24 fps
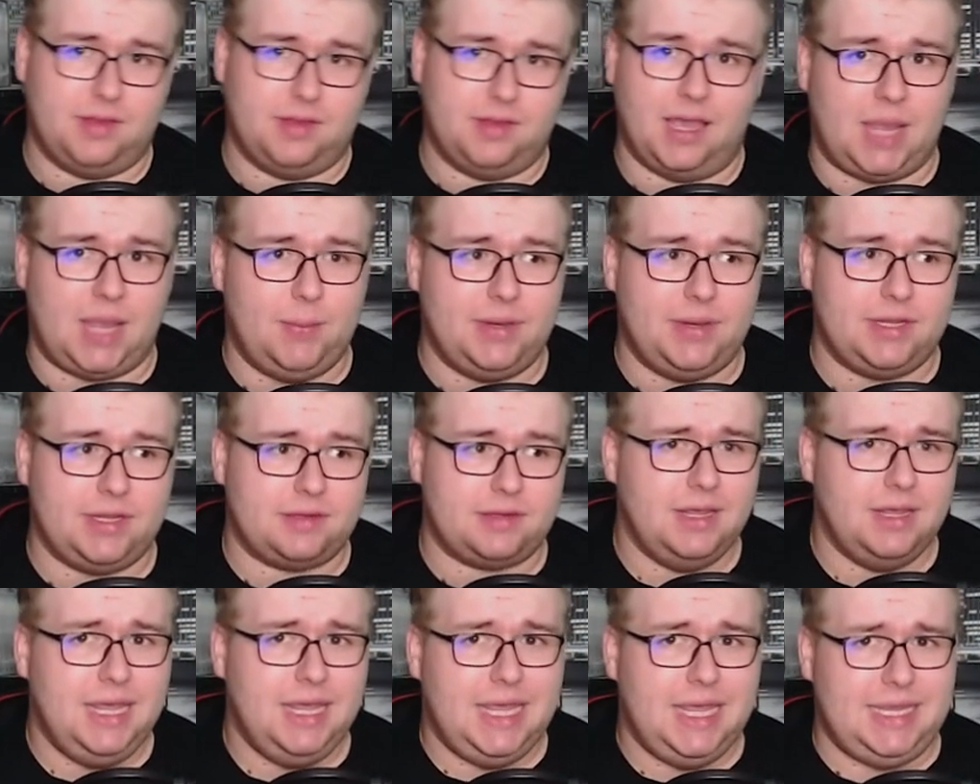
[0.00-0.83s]
Da kann man
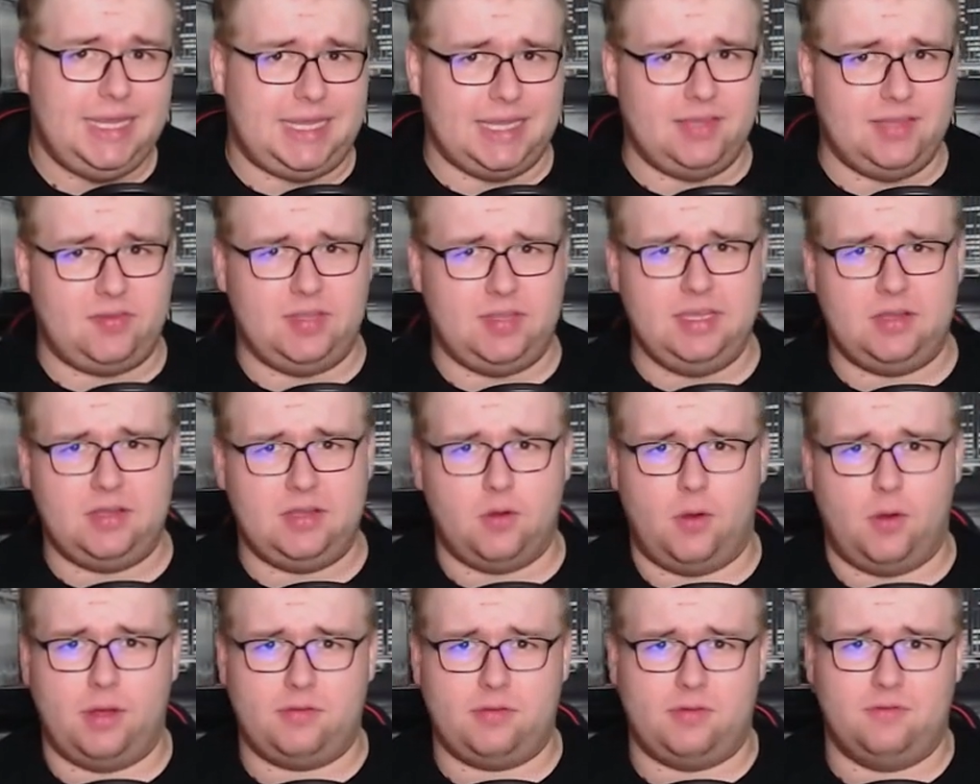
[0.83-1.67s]
echt Kritik
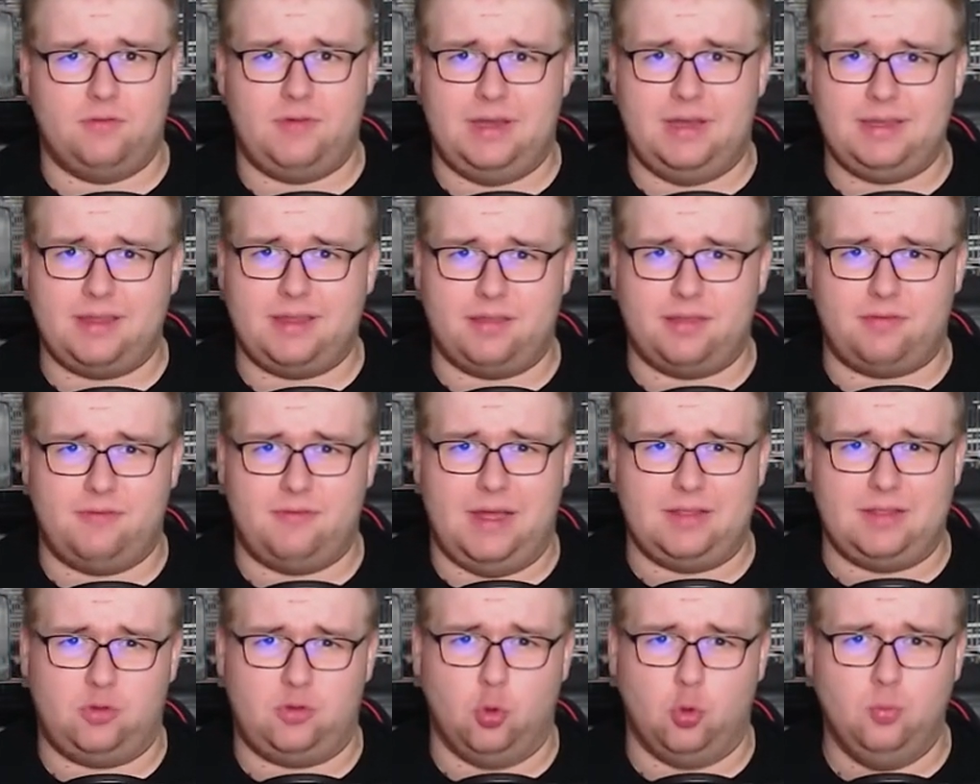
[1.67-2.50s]
äußern, weil das
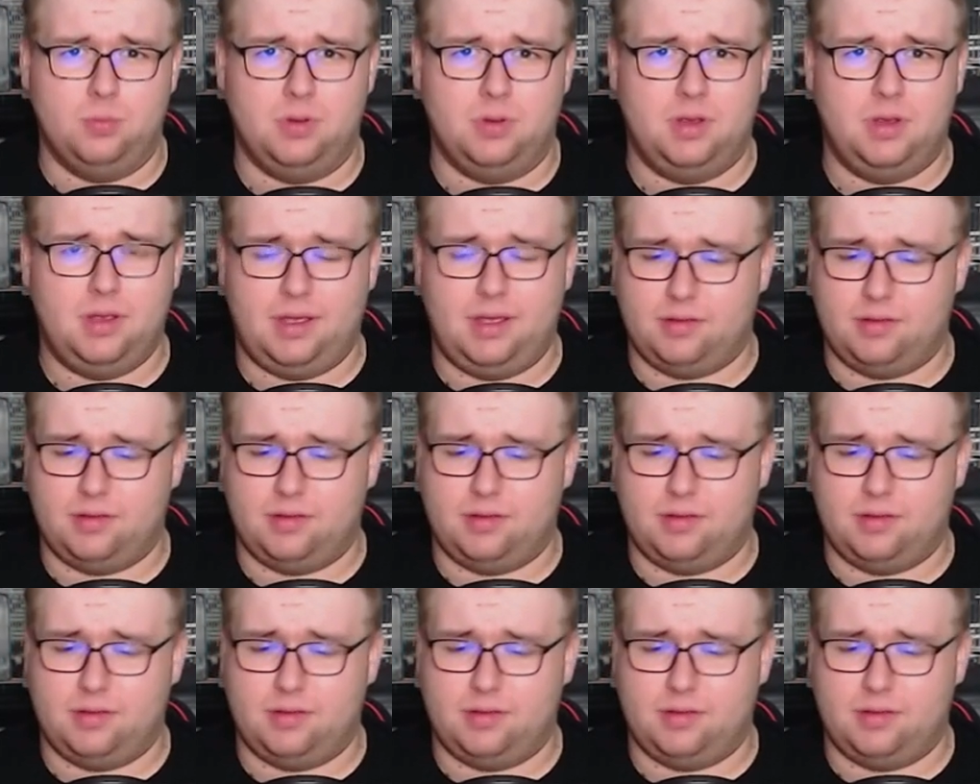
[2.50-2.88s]
war dumm.